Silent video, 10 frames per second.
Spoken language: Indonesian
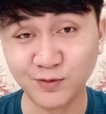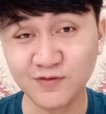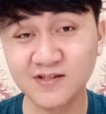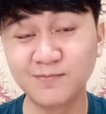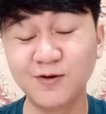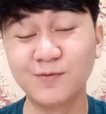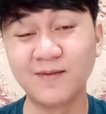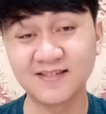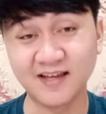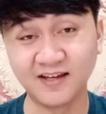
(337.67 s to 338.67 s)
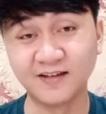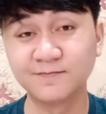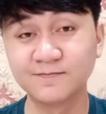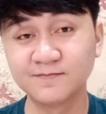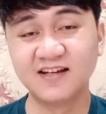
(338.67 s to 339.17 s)
sebelum
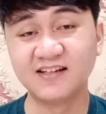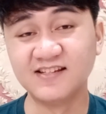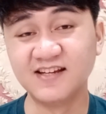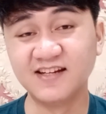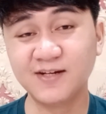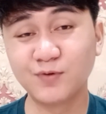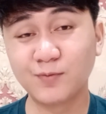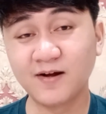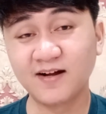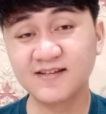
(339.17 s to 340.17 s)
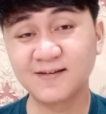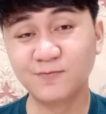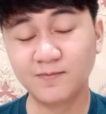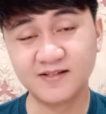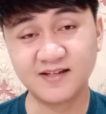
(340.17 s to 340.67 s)
masehi. Ya jadi ini merupakan
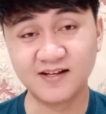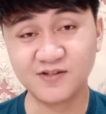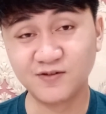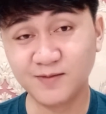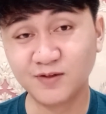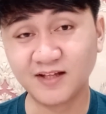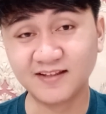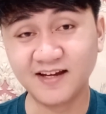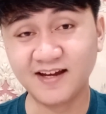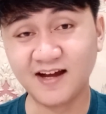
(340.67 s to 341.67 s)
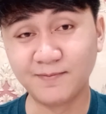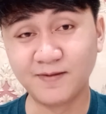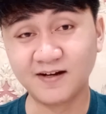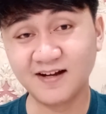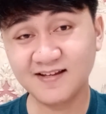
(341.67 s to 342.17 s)
sebuah pelajaran juga buat kita ya,
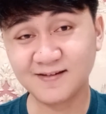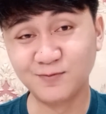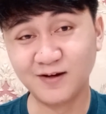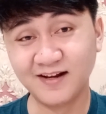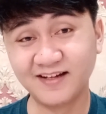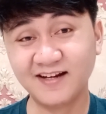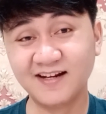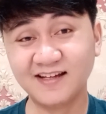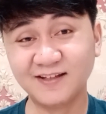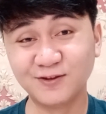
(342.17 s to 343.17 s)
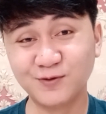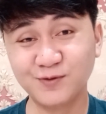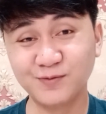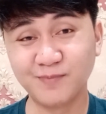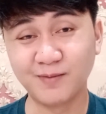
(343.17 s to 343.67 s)
apakah sebuah legenda
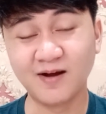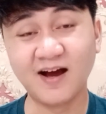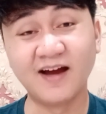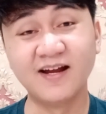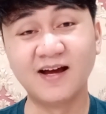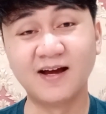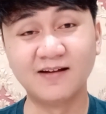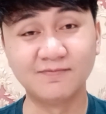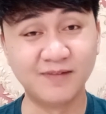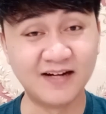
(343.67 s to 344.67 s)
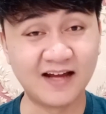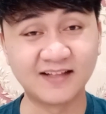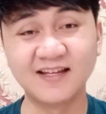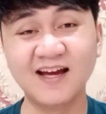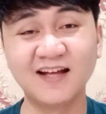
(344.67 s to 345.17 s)
itu memang ada
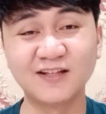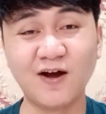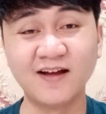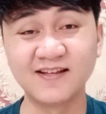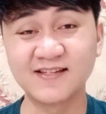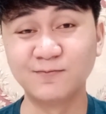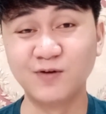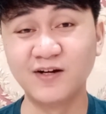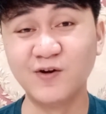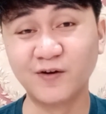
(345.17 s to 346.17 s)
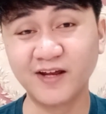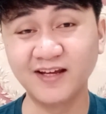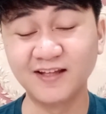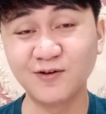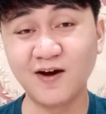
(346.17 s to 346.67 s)
benarnya atau hanya sebuah
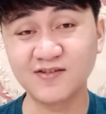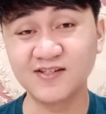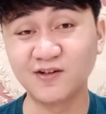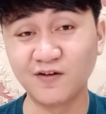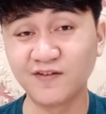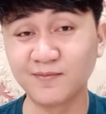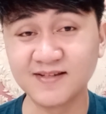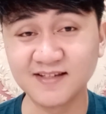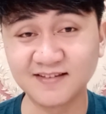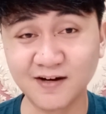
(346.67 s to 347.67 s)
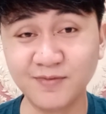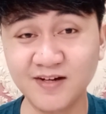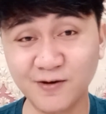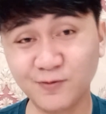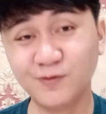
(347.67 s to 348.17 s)
dongeng itu harus dikonfirmasi terlebih
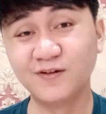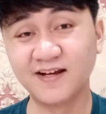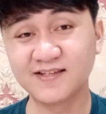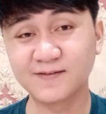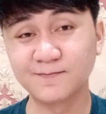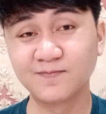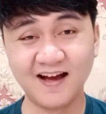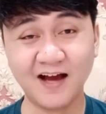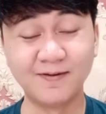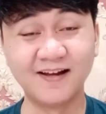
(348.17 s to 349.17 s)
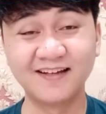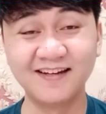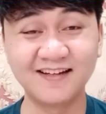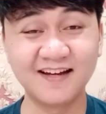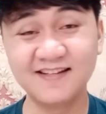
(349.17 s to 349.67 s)
dahulu guys. Apalagi
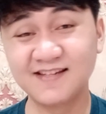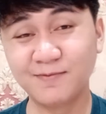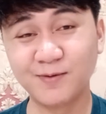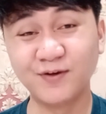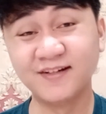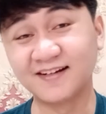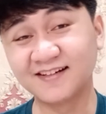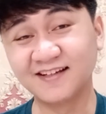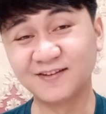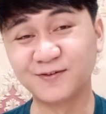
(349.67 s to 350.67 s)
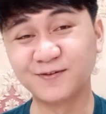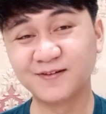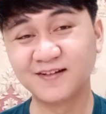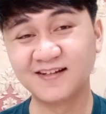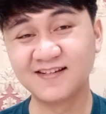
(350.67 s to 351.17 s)
ini kan di zaman modern
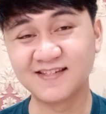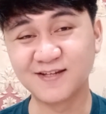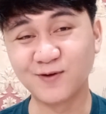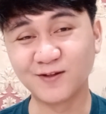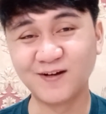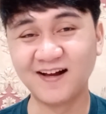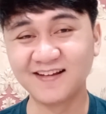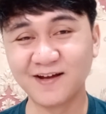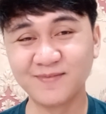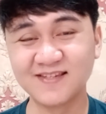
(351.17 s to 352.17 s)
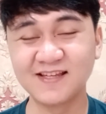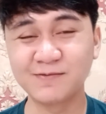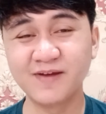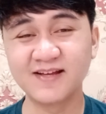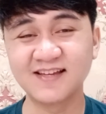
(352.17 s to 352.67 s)
gitu, sesuatu hal yang
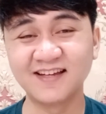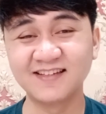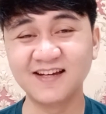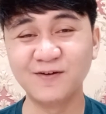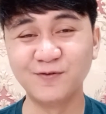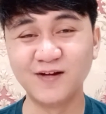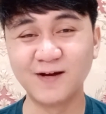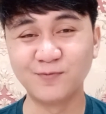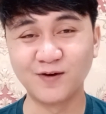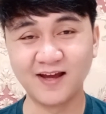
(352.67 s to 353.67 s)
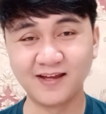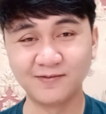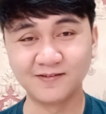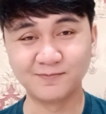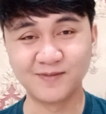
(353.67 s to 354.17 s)
mistik biasanya udah
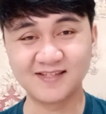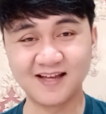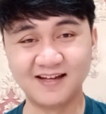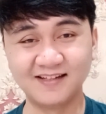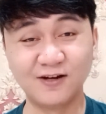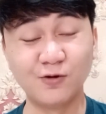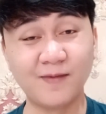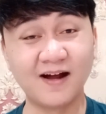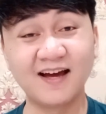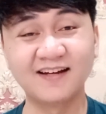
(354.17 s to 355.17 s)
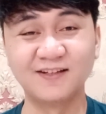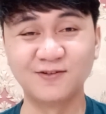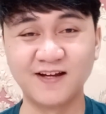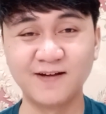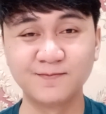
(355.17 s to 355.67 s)
mulai bisa dilupakan
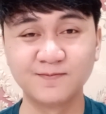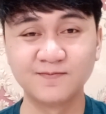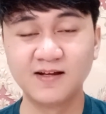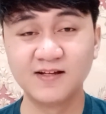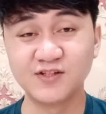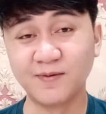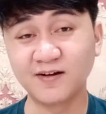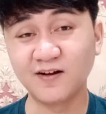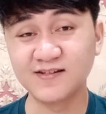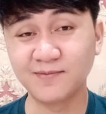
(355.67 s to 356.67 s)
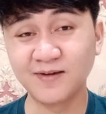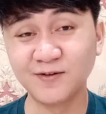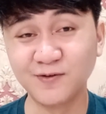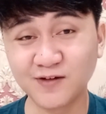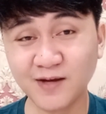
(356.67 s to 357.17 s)
gitu ya. Cuman kalau zaman
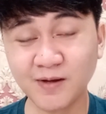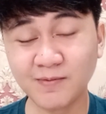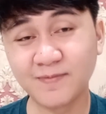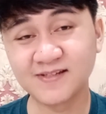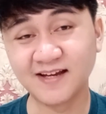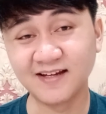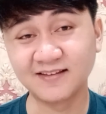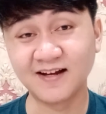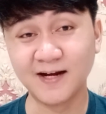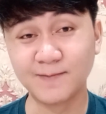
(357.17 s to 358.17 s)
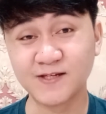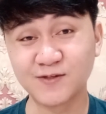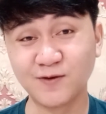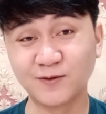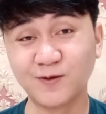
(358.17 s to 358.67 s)
dulu kan memang percaya terhadap
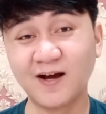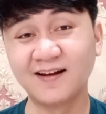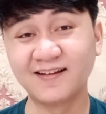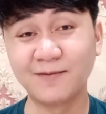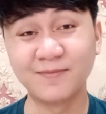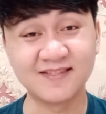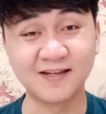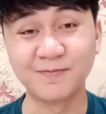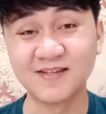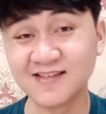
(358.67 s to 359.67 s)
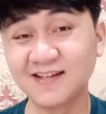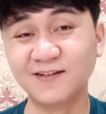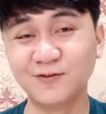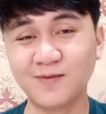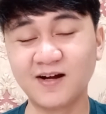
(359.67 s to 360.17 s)
sesuatu hal yang mistik-mistik
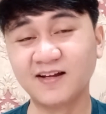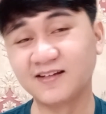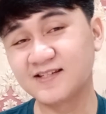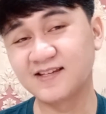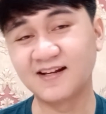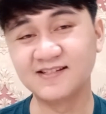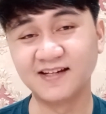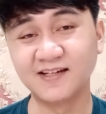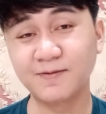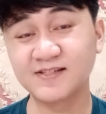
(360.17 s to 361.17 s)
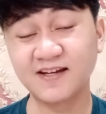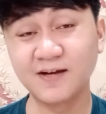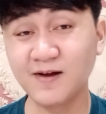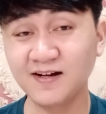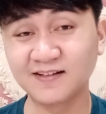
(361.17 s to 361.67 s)
gitu, makanya si raja ini
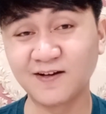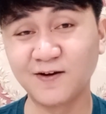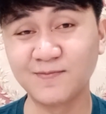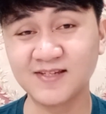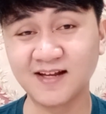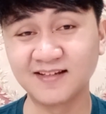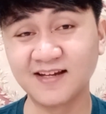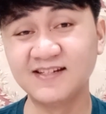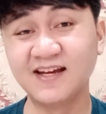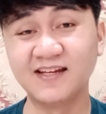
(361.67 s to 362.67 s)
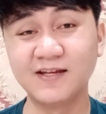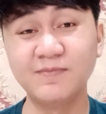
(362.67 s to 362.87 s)
percaya banget kalau misalnya dia ini